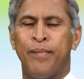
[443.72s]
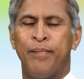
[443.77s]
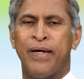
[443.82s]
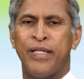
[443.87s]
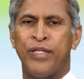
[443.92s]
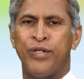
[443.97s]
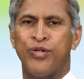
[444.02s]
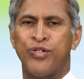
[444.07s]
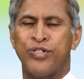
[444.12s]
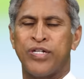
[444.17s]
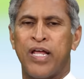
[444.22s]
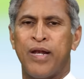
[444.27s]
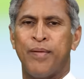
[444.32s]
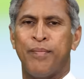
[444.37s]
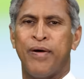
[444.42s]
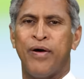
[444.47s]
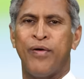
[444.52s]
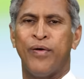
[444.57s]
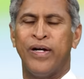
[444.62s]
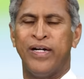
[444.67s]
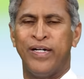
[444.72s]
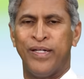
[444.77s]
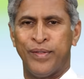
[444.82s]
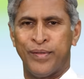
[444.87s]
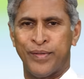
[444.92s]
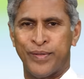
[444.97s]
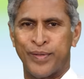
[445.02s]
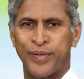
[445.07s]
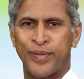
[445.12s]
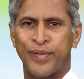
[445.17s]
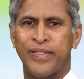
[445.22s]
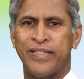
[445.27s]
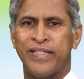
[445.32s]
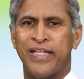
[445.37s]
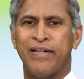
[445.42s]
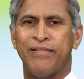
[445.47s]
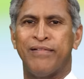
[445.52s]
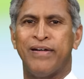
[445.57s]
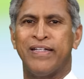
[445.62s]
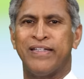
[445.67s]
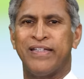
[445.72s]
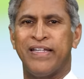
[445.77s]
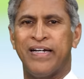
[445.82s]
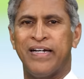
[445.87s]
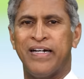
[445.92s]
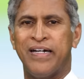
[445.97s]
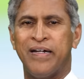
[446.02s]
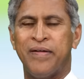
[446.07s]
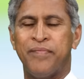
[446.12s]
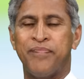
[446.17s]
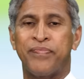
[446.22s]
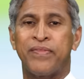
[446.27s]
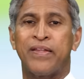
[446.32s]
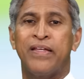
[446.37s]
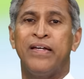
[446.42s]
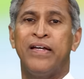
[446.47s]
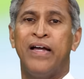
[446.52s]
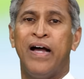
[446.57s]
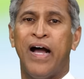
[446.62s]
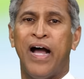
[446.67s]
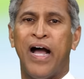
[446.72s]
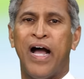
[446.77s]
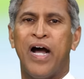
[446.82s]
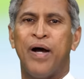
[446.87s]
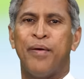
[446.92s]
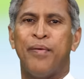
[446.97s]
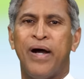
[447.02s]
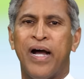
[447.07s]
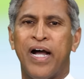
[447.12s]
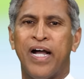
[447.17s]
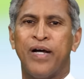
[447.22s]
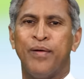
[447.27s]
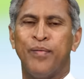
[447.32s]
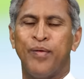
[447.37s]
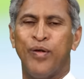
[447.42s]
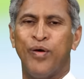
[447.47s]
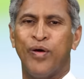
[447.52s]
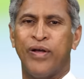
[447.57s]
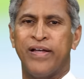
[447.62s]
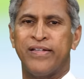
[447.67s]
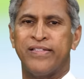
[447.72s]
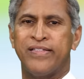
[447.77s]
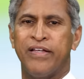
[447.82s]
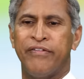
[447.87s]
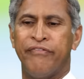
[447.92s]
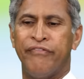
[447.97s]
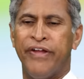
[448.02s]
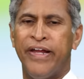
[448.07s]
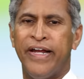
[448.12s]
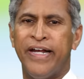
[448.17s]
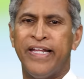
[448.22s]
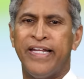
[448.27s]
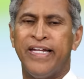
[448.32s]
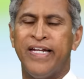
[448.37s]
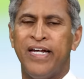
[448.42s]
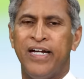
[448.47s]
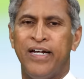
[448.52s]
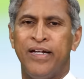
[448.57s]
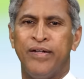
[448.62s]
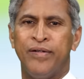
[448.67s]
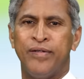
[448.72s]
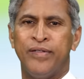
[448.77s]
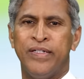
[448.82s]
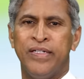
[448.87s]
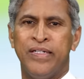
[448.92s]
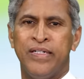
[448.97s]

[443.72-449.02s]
పది పావు పావుగంట రుద్దుకున్న తర్వాత ఆ భాగంలో కాస్త వేడి నీళ్ళు